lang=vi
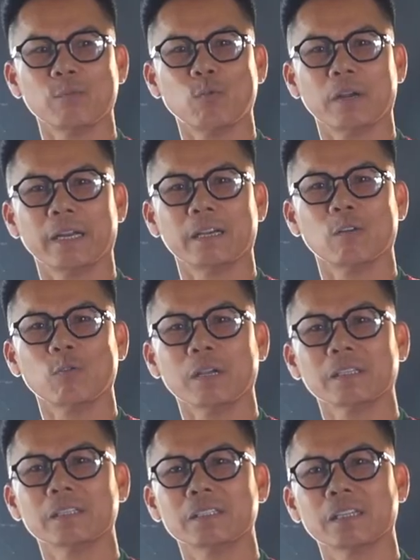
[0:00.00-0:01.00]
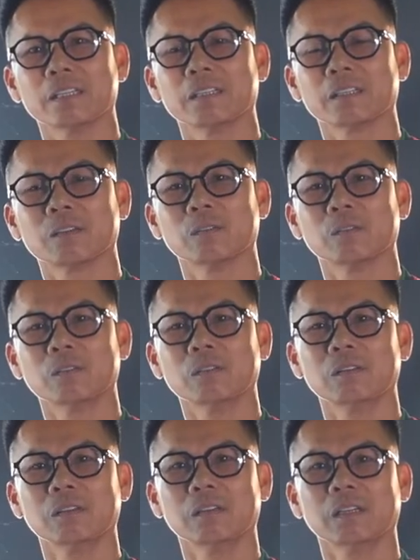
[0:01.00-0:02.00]
qua đầy đủ các chương trình
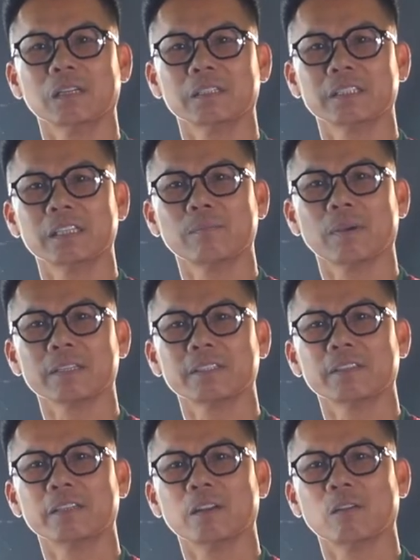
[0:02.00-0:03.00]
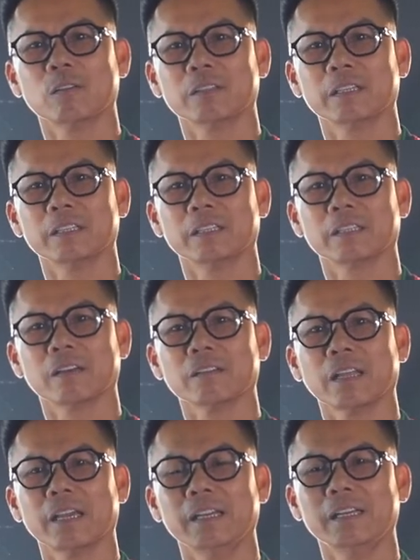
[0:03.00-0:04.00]
của Cinema Studio thì có
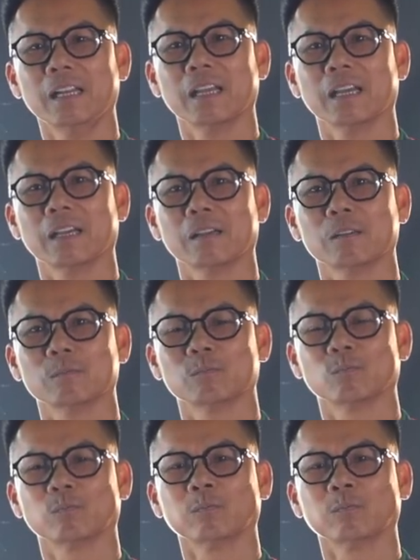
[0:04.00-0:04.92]
thấy là um,